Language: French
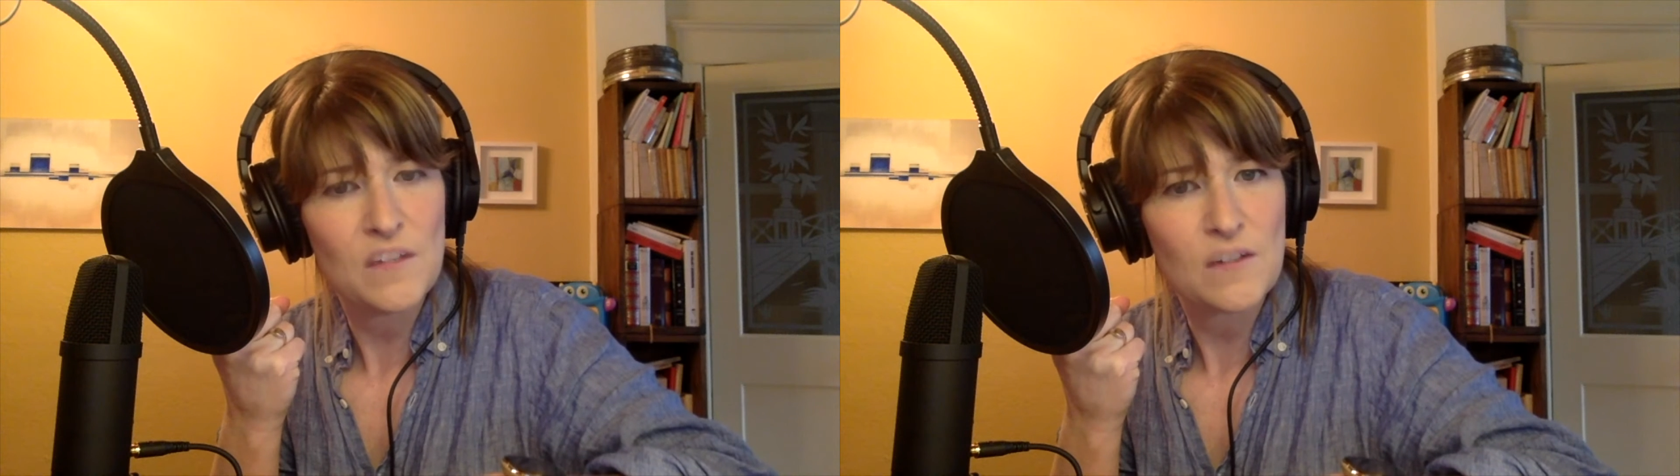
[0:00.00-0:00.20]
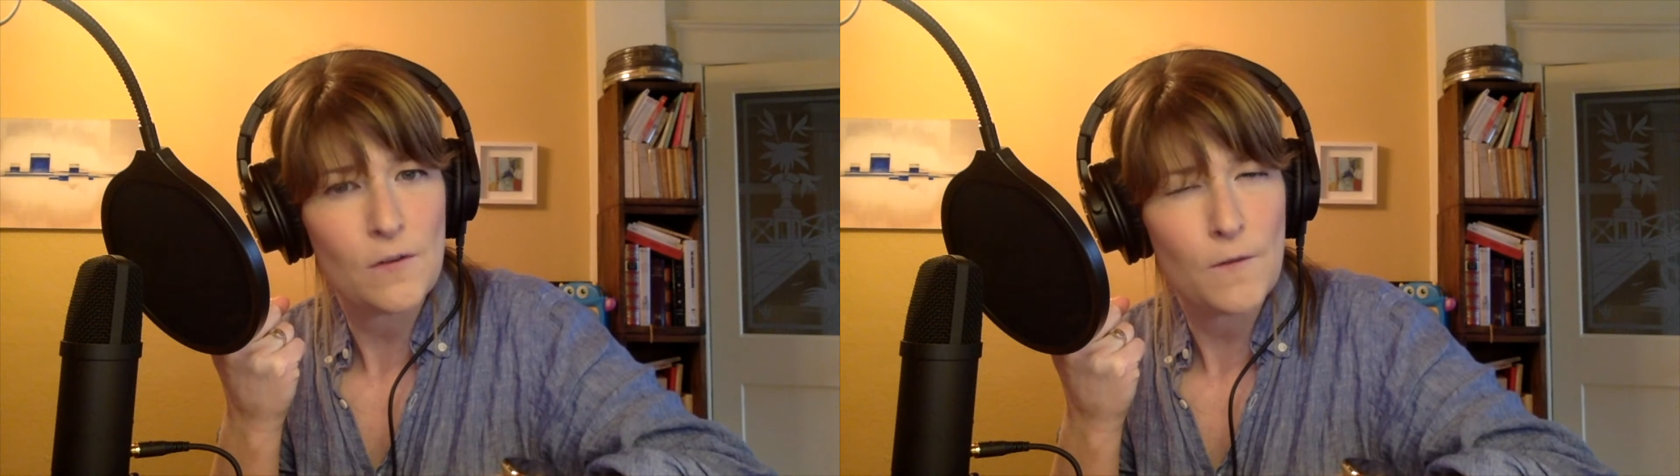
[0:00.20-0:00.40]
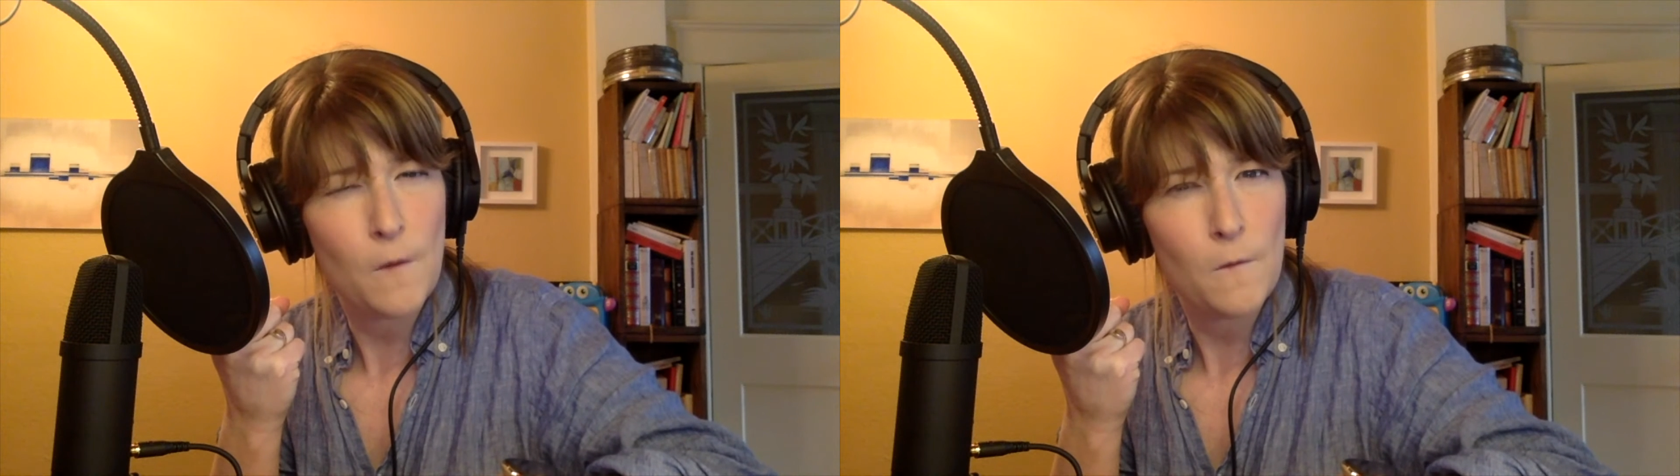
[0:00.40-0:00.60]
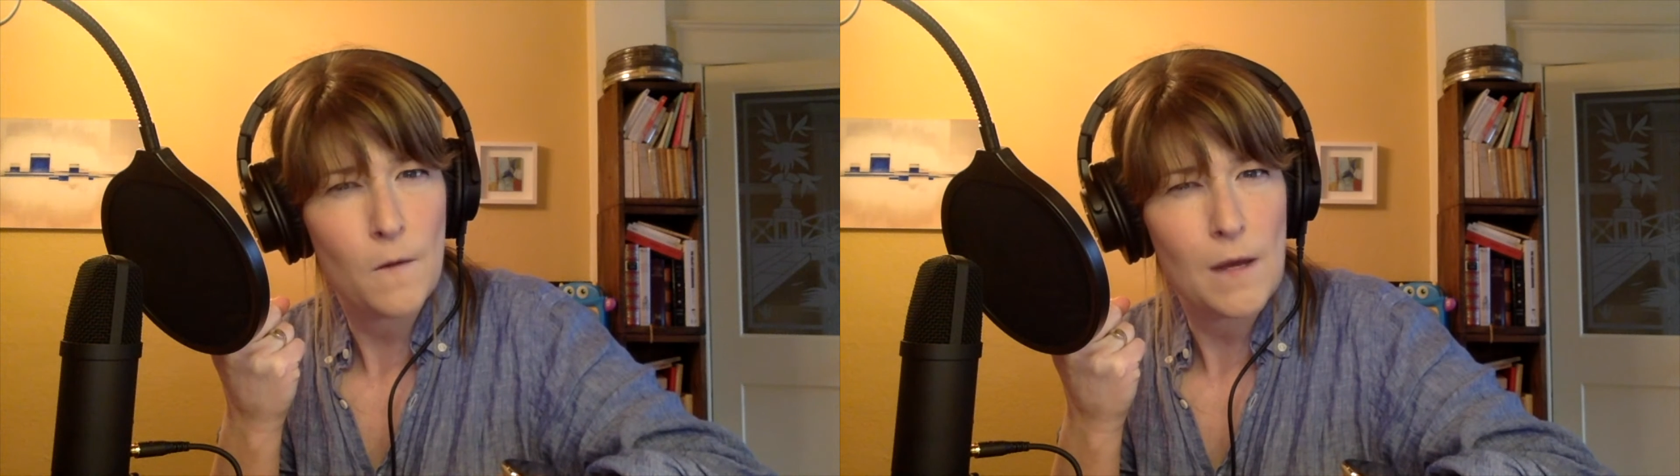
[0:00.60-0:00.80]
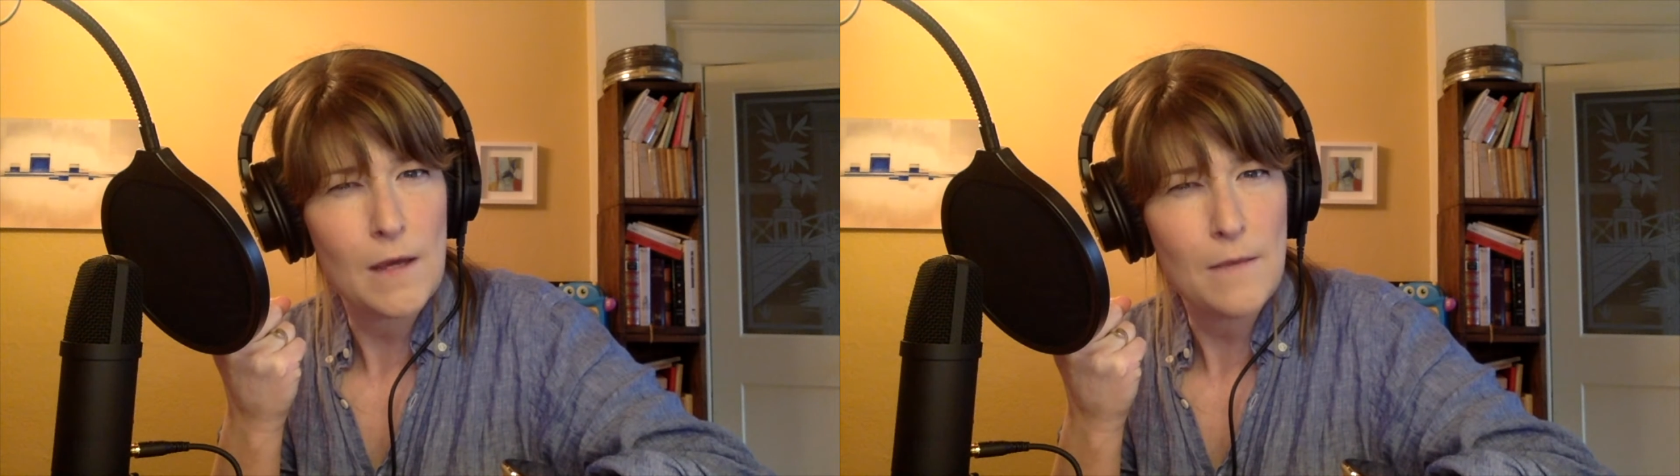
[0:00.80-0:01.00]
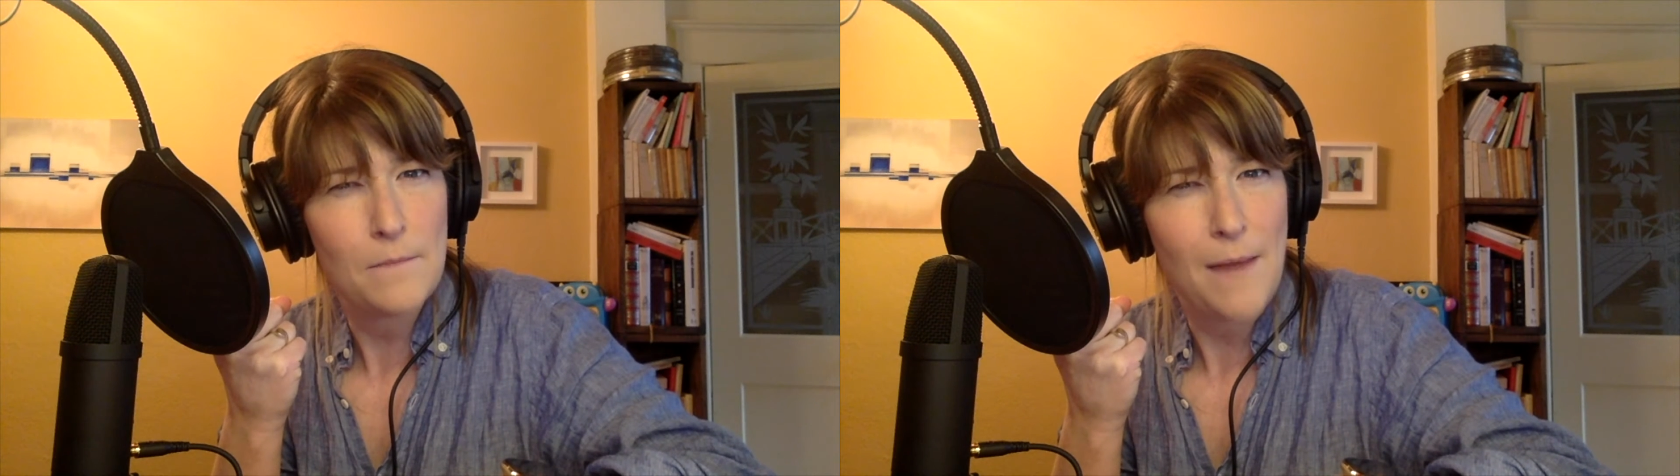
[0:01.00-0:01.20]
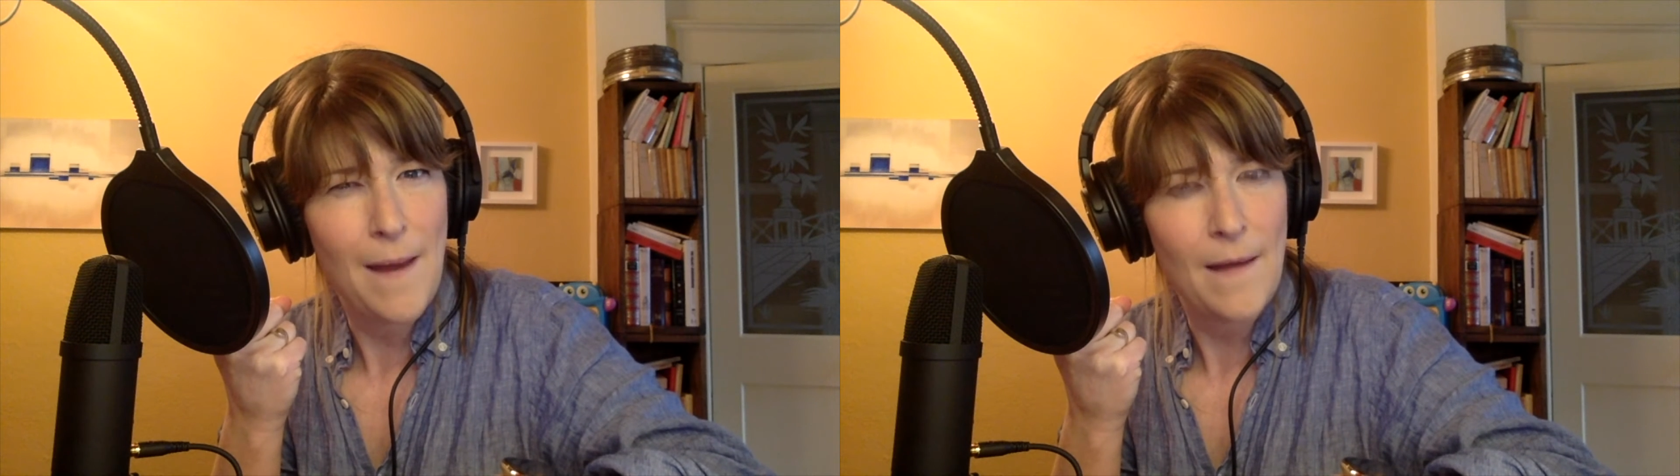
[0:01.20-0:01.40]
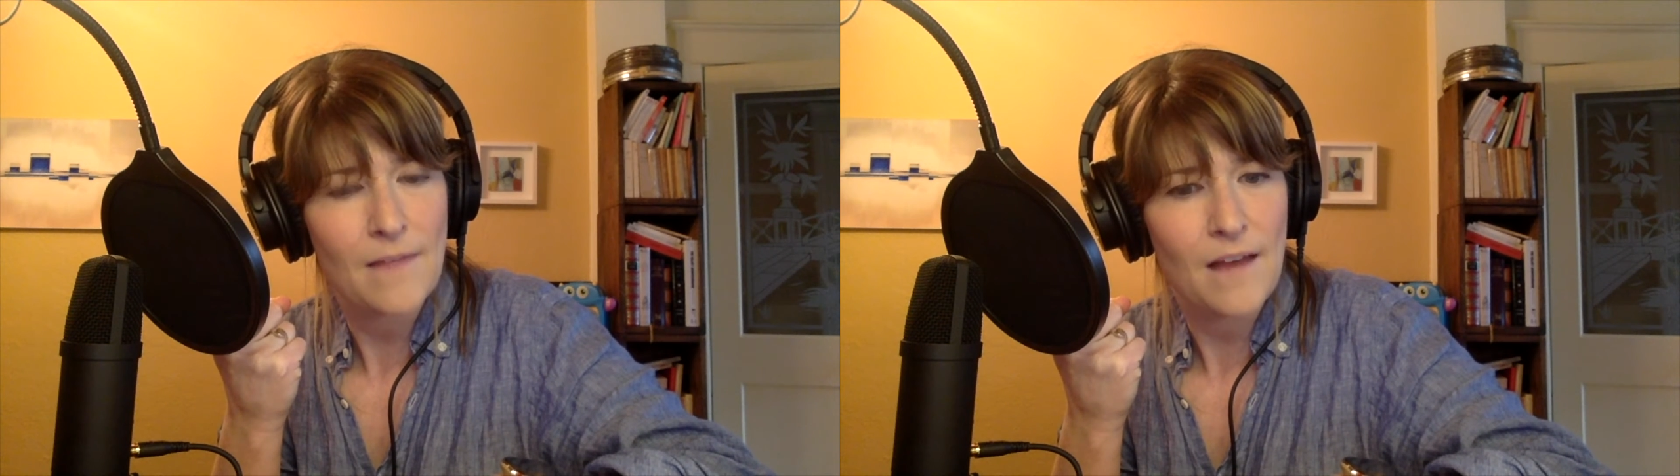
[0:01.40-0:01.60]
puis son ongle
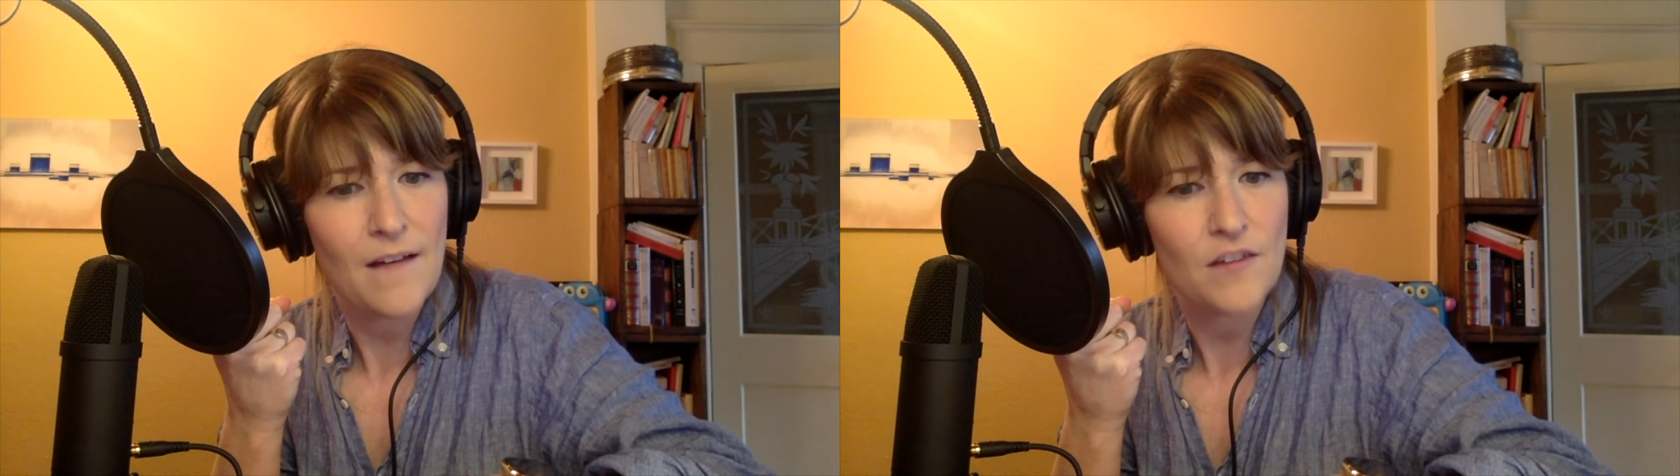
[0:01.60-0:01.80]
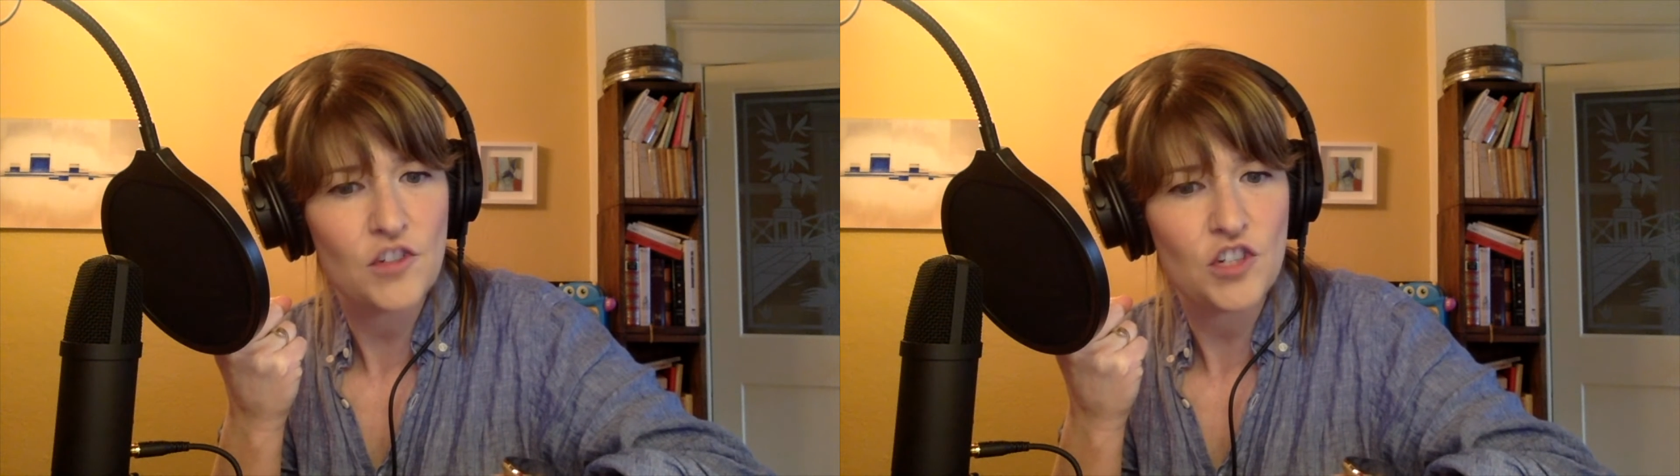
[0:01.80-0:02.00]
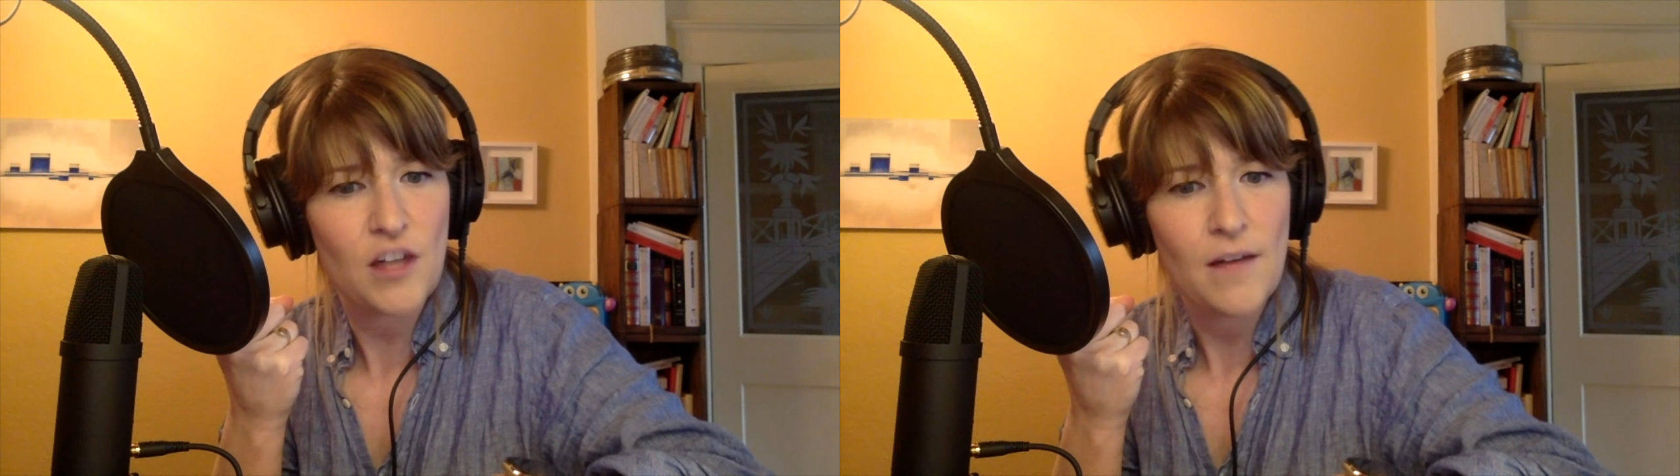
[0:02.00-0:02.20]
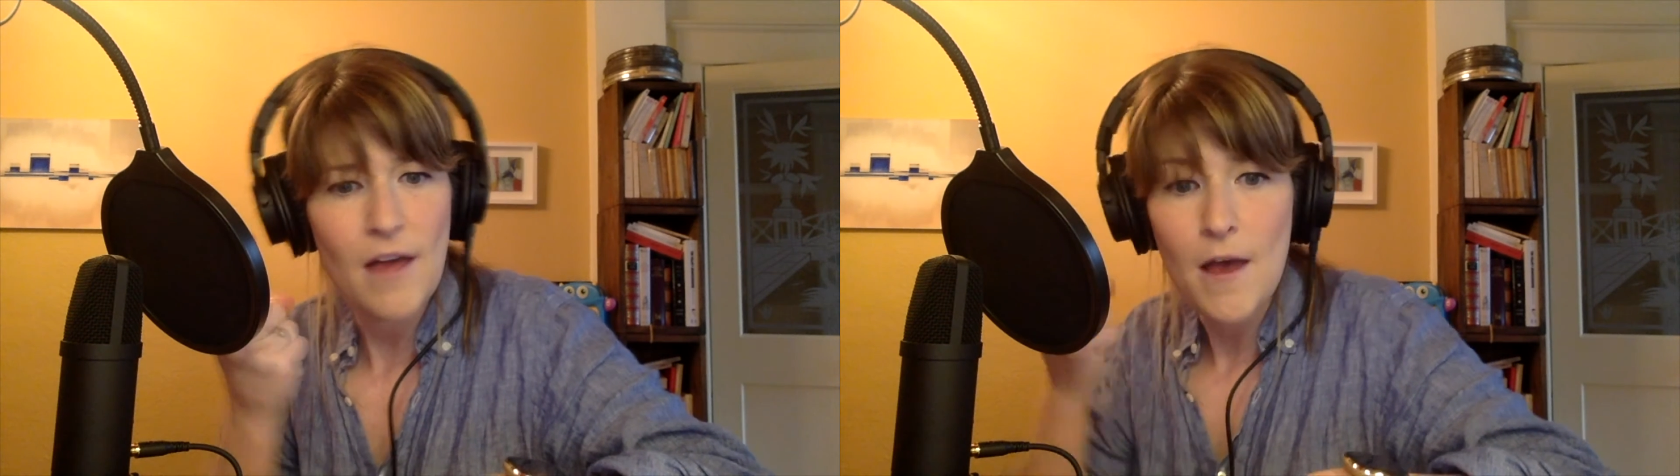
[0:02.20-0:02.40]
hyper tranchant,